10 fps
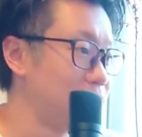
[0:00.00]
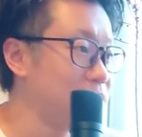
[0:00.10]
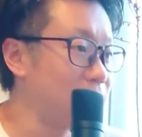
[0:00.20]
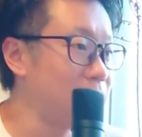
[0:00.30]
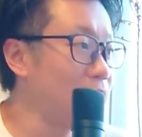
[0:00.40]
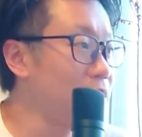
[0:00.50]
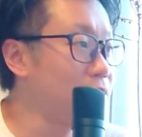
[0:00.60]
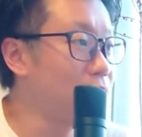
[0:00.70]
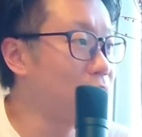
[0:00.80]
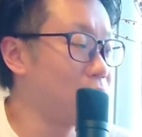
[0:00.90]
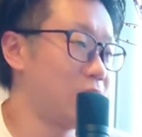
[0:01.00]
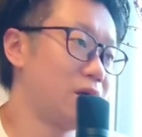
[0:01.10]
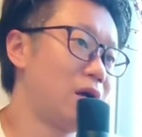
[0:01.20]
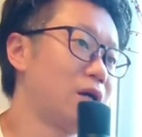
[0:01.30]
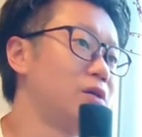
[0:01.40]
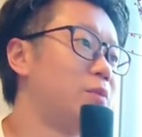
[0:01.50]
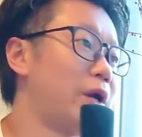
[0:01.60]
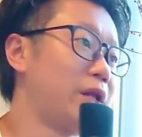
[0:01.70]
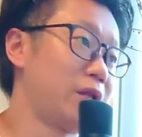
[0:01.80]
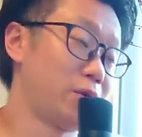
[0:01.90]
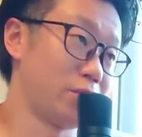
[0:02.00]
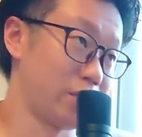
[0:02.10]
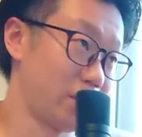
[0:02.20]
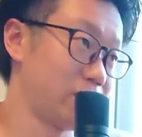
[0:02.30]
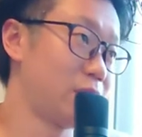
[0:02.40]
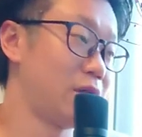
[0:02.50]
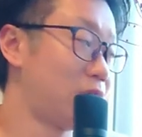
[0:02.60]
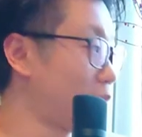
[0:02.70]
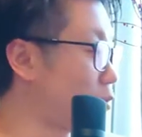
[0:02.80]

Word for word: じゃないとやりがいが生まれないってことね。で、